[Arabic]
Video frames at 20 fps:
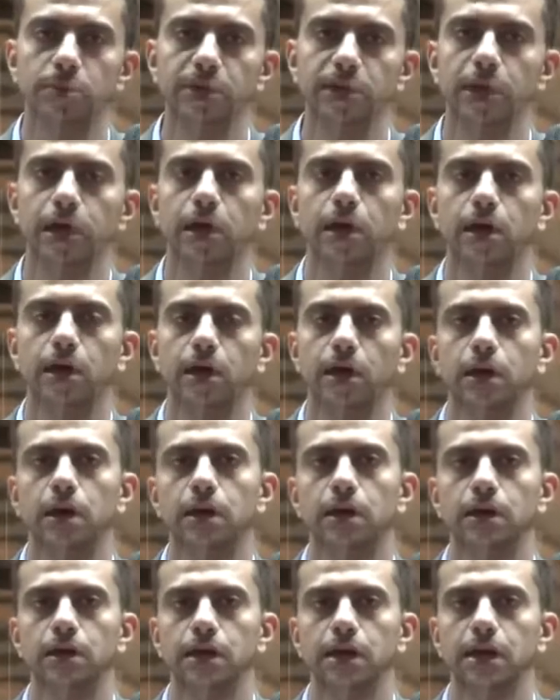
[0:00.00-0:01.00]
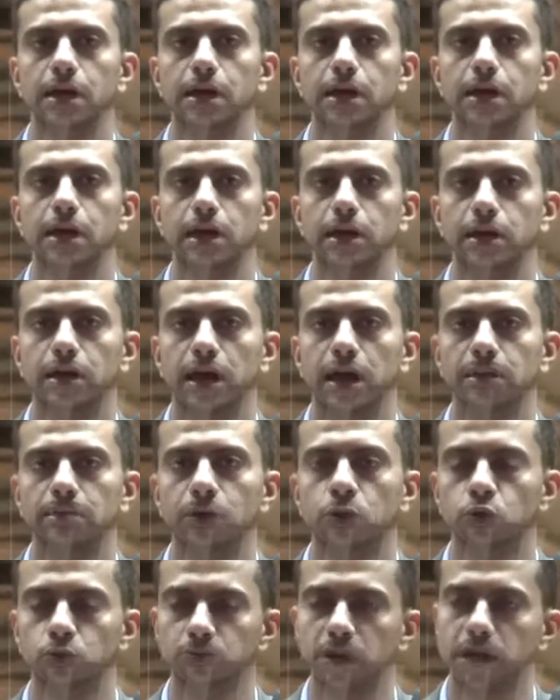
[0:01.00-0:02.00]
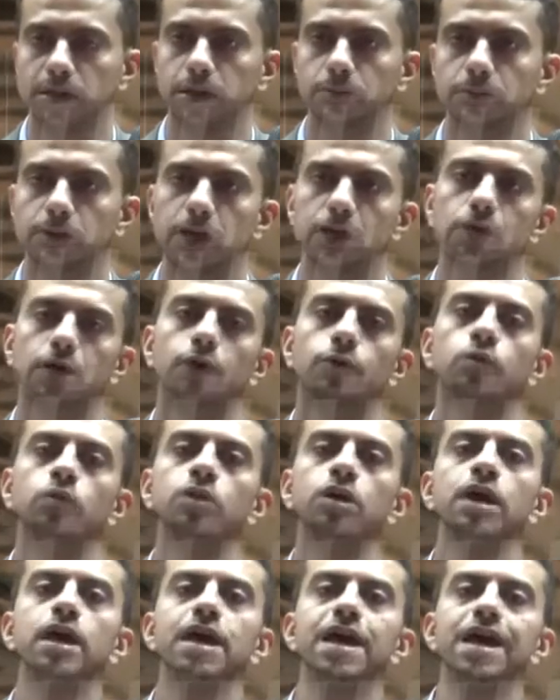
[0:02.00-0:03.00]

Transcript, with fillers: بيها آه، ان هي الجهه المنوط بها تطبيق القانون